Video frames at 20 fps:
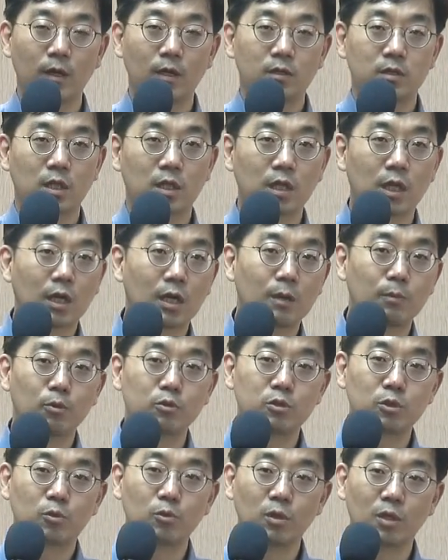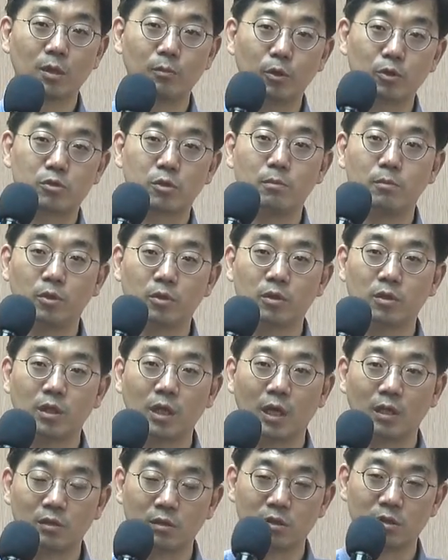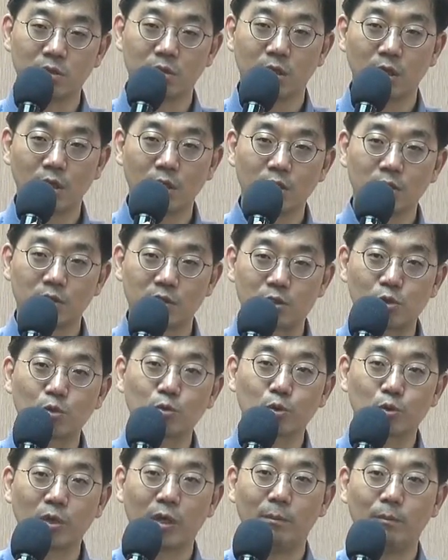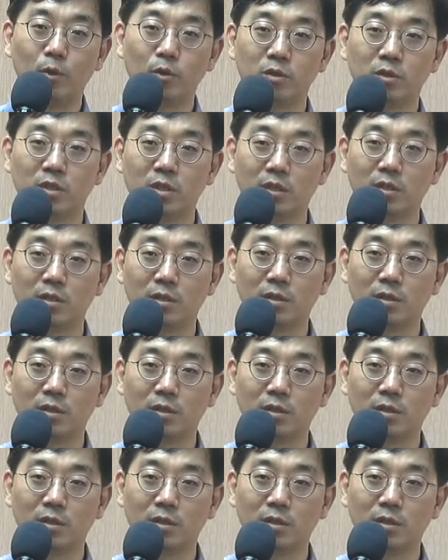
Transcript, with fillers: 자기 할아버지 교회가 몇 천 명인데 애들 이, 이 정도도 안 모인대